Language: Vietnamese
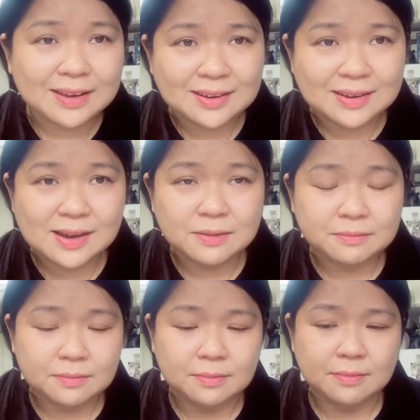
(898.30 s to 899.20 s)
khi ờ,
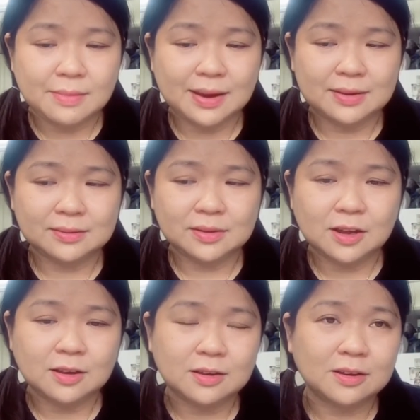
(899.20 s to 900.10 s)
mà
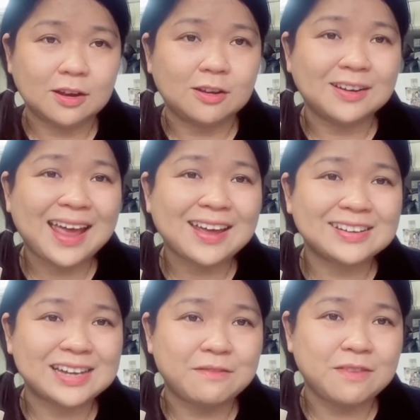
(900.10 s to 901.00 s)
thử các
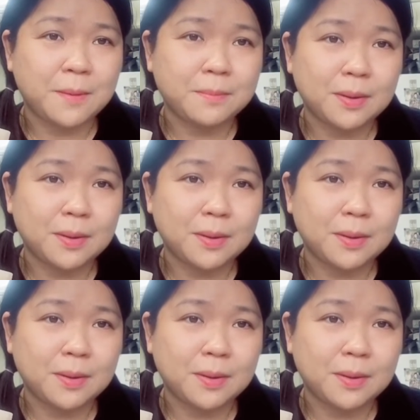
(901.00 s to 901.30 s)
sản phẩm